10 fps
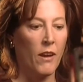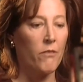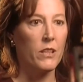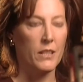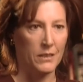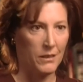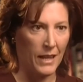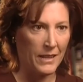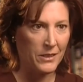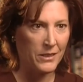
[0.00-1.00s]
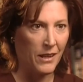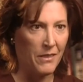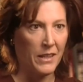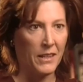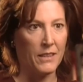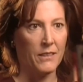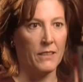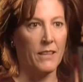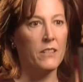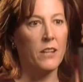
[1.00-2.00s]
L'argent représente tout pour
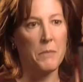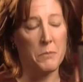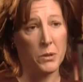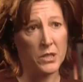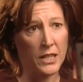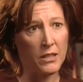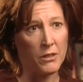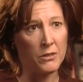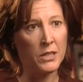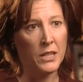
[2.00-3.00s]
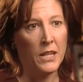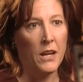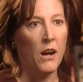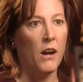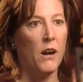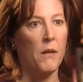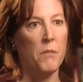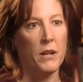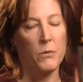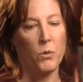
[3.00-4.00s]
Lance. À un moment, ça a même uh, été la
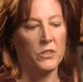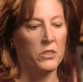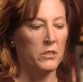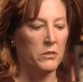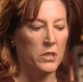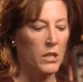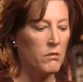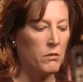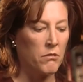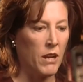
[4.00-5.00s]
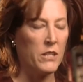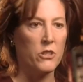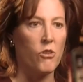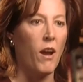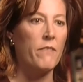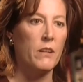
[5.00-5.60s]
seule magistrale motivation de sa vie.